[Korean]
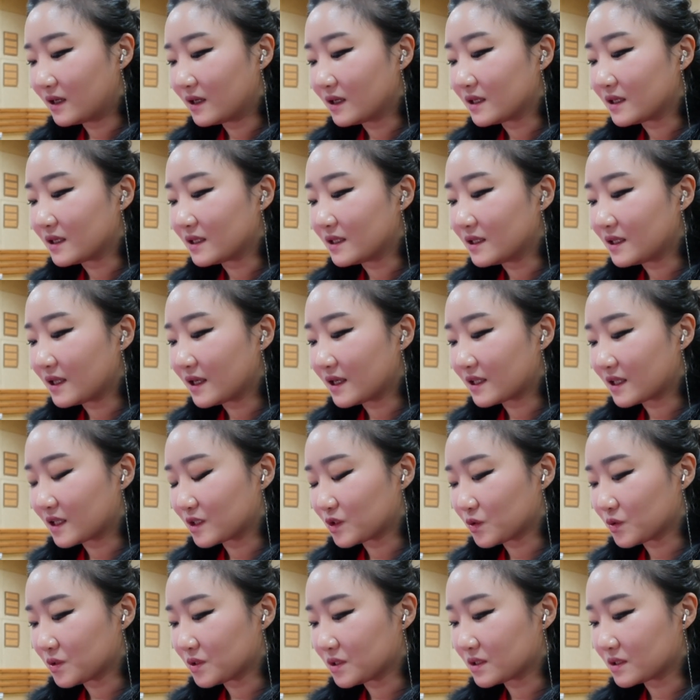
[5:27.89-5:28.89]
인디애나
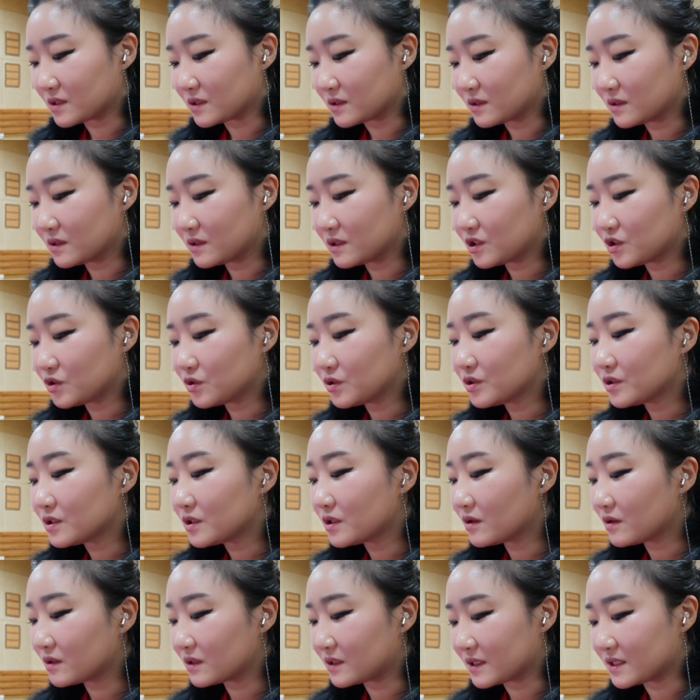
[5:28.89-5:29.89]
존스,
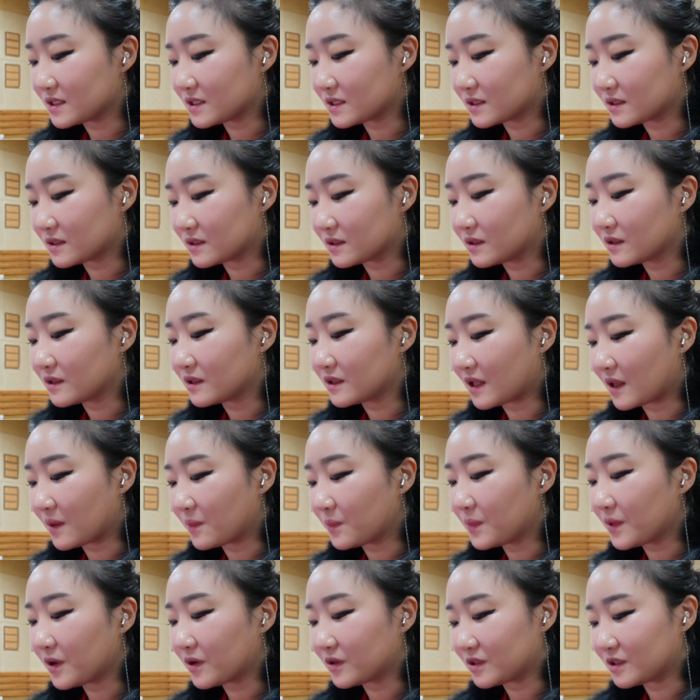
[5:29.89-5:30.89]
신들러 리스트
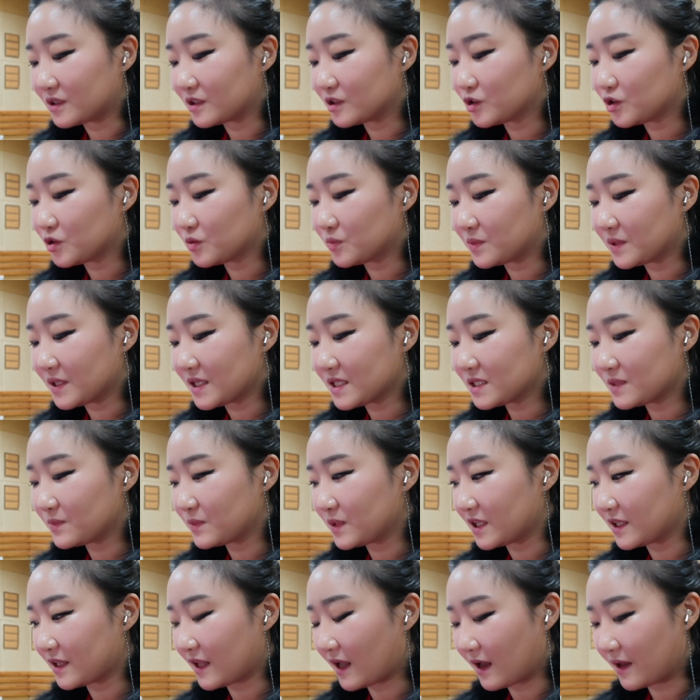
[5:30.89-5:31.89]
네편을
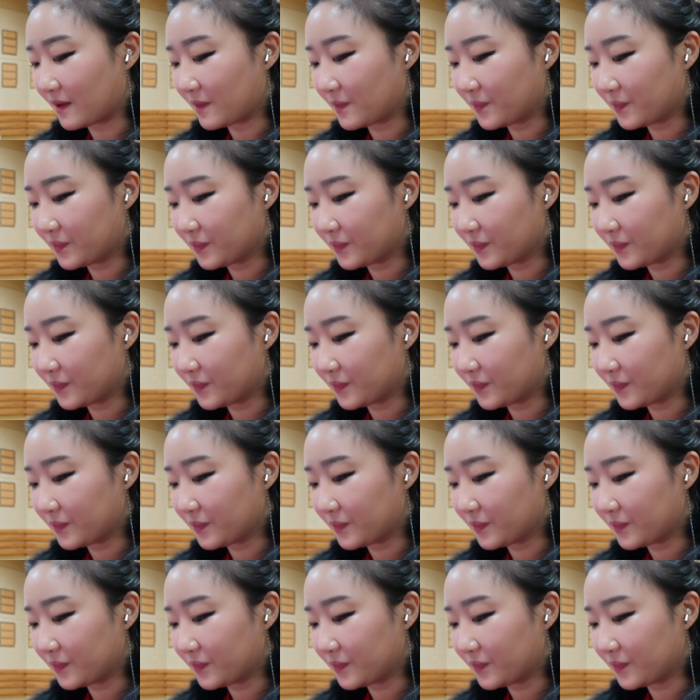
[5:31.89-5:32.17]
준비했습니다.